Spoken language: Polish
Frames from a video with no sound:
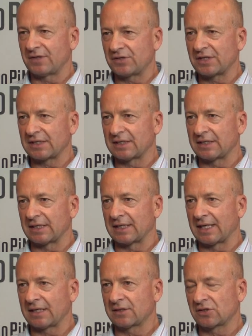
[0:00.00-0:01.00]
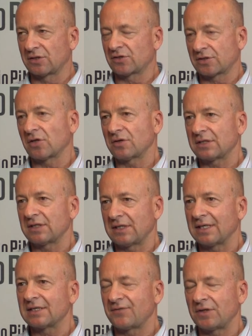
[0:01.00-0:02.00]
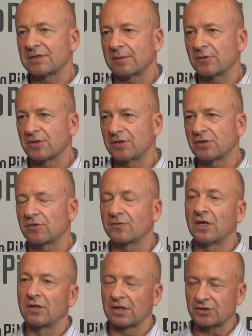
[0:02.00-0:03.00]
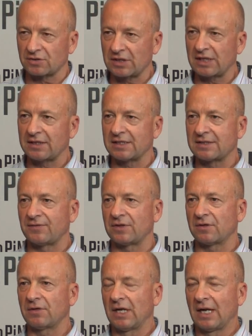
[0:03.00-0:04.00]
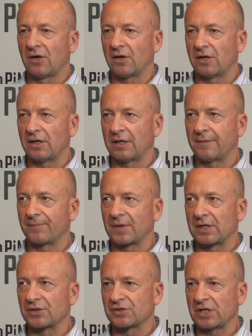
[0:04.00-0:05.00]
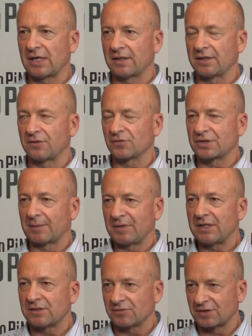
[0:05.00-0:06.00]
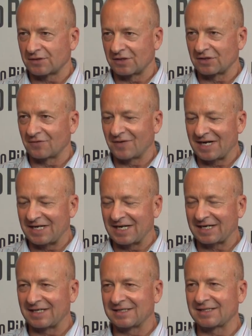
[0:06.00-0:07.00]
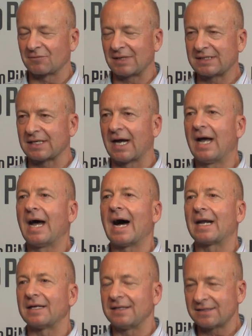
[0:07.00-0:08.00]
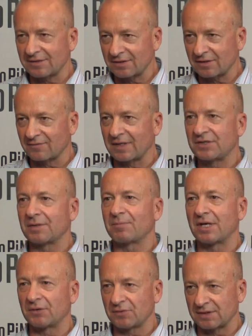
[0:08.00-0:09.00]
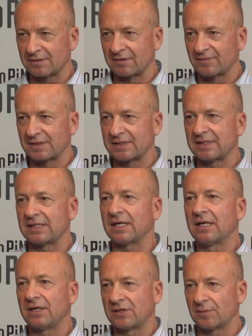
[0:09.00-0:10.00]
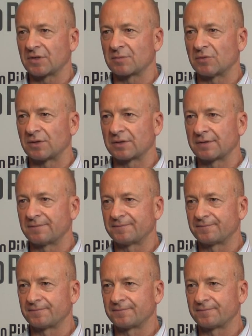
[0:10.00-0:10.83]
wejście na ten rynek, co nie jest winą samą Chińczyków. Znaczy o tyle nie jest winą, że już na miejscu się zorientowali, jaka jest sytuacja, ale nie zorientowali się planując tę inwestycję i to był ich błąd.